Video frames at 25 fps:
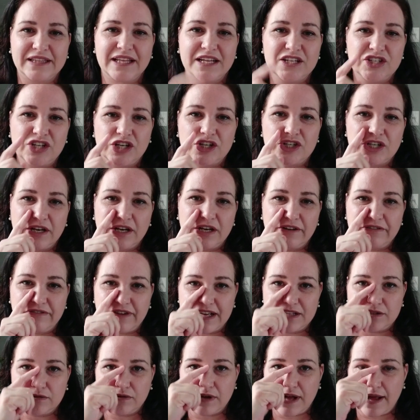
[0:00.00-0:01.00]
tá, gente? Ele
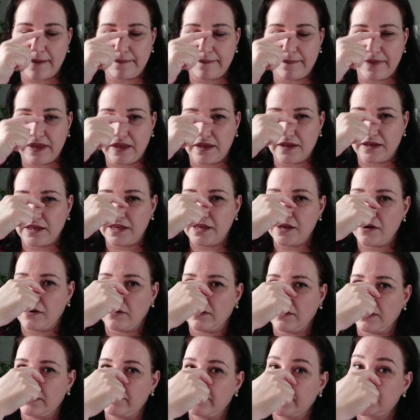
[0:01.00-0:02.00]
faz um caminho aqui,
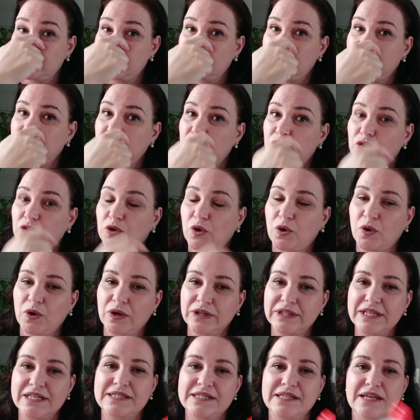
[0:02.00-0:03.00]
ó, que vai tirando
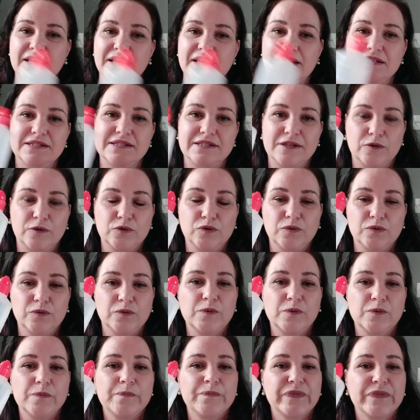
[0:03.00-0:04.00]
toda a secreção
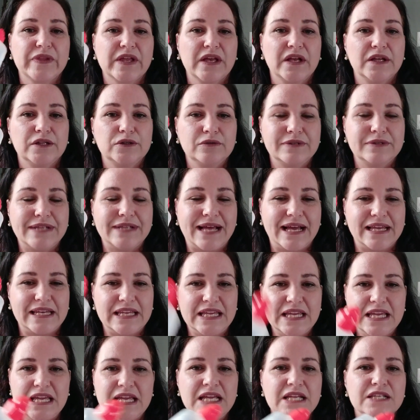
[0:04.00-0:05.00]
do, do
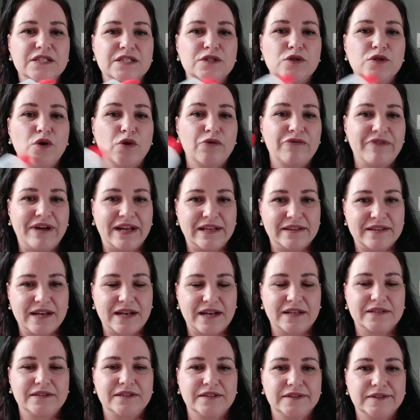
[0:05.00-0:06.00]
nariz ou vai
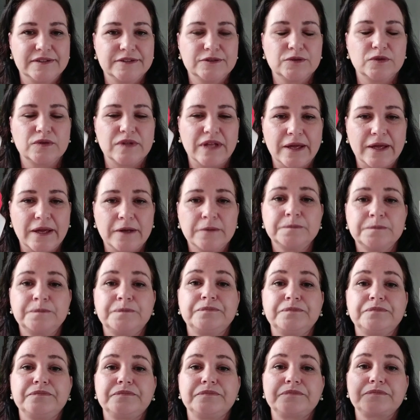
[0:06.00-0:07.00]
hidratando, né?
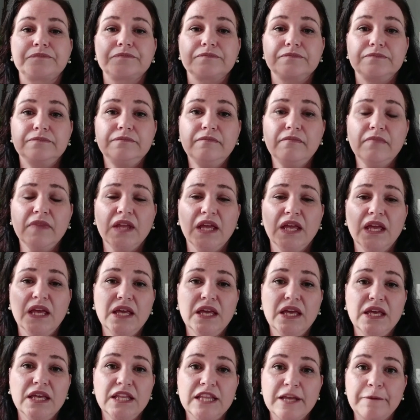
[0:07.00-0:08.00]

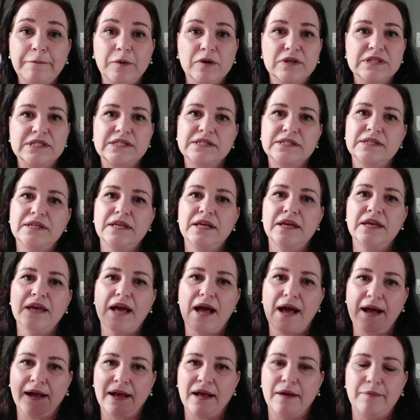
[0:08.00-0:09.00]
E depois que
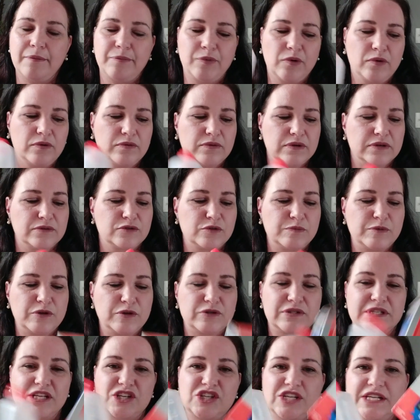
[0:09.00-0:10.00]
acabou os
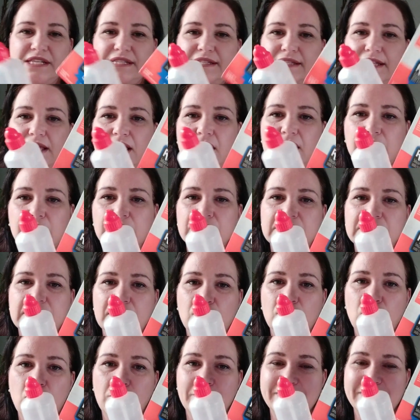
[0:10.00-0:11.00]
meus sachezinhos,
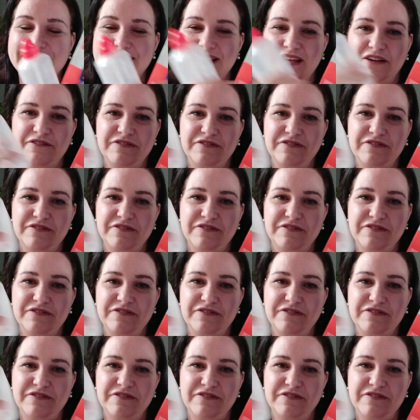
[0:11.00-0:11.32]
eu comecei